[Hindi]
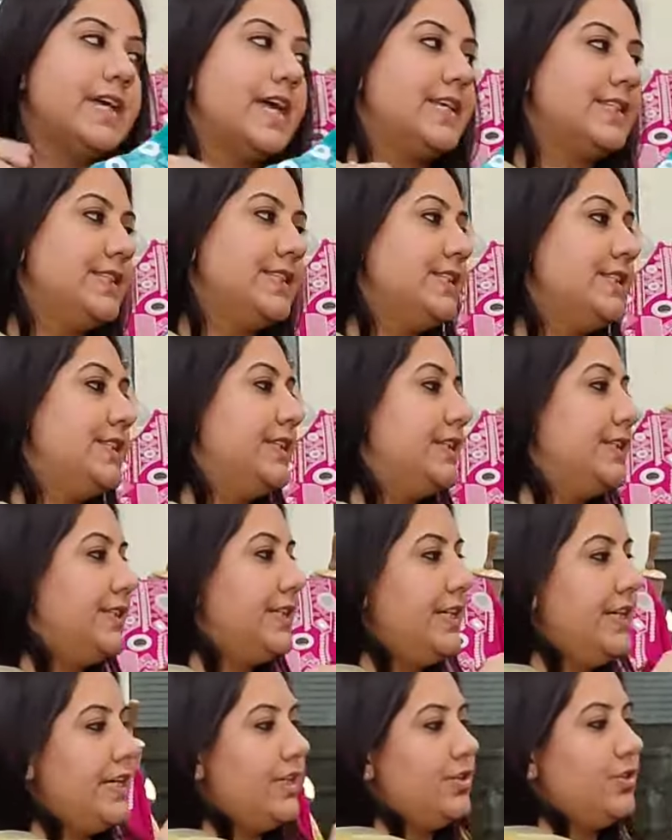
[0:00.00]
sizes 38 to
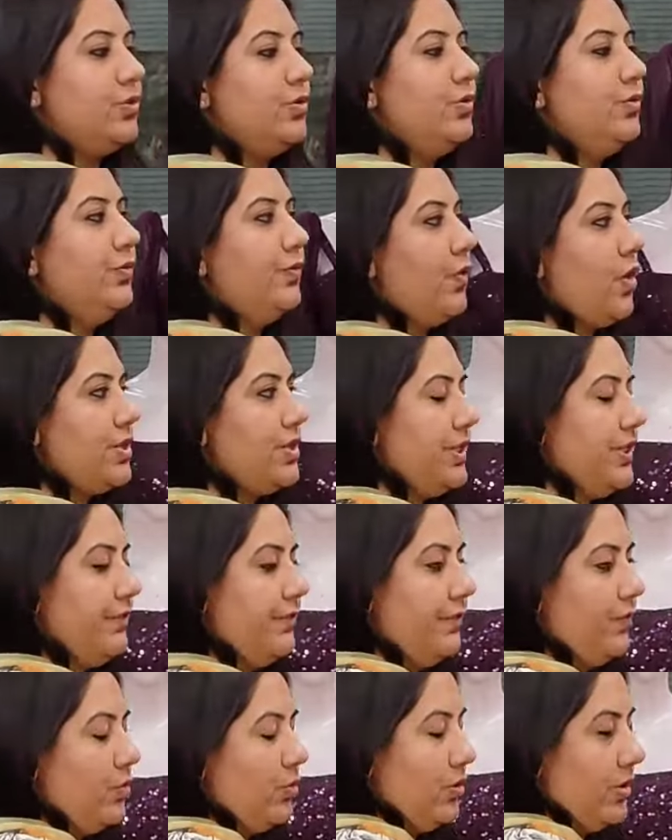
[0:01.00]
44 एट टू फोर्टी
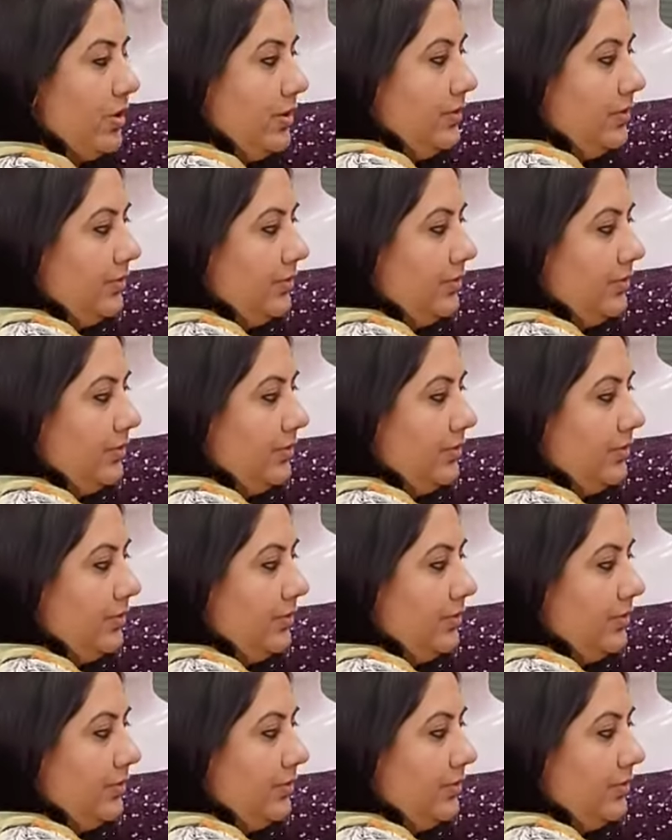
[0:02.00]
फोर